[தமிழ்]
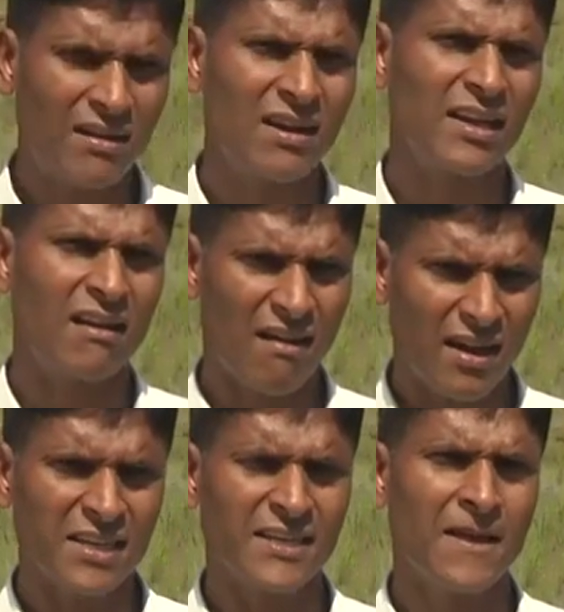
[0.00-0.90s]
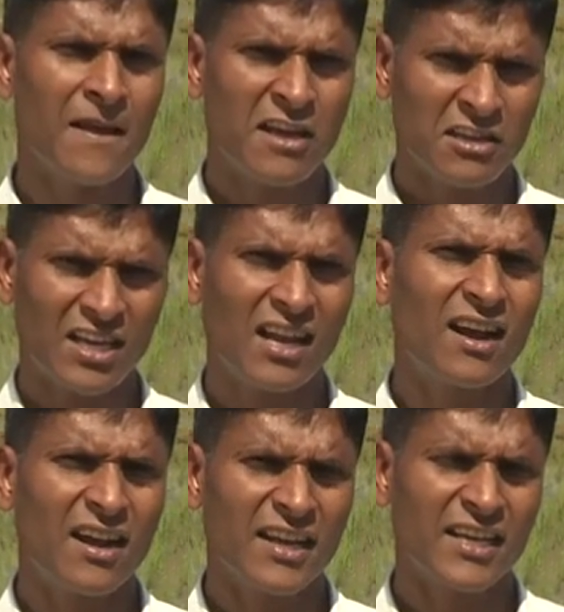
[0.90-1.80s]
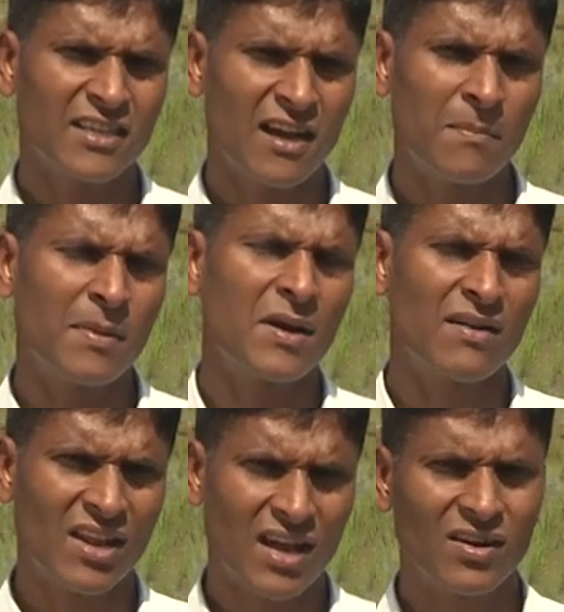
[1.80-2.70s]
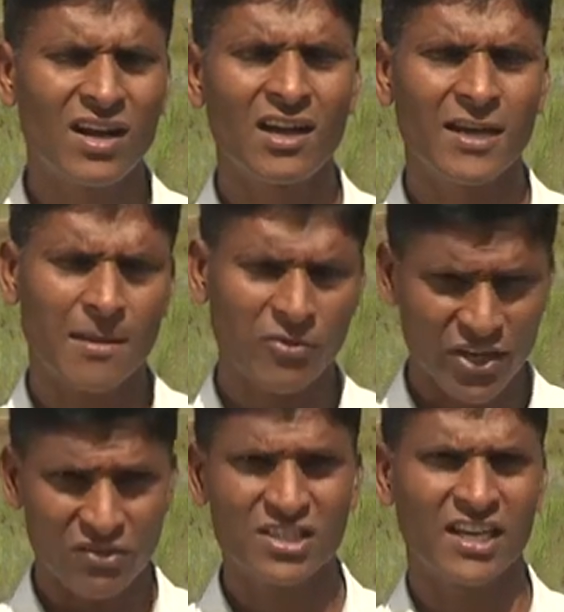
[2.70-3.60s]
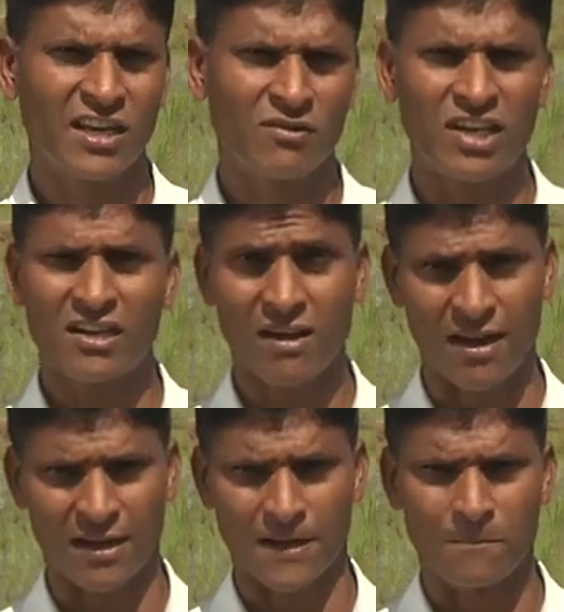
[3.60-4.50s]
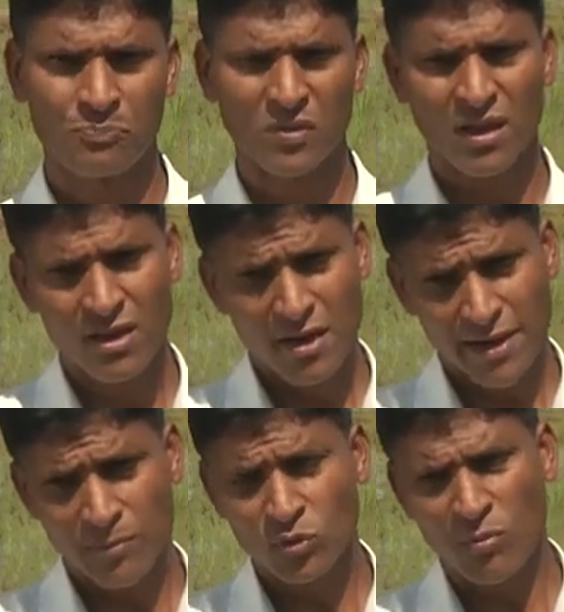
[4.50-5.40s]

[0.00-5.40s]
உறிஞ்சி குடிக்கும் பனிப்பூச்சியின் தாக்கம் அதிகம் என்று அதேபோல் பெரும்போகத்தை எடுத்துக்கொண்டால்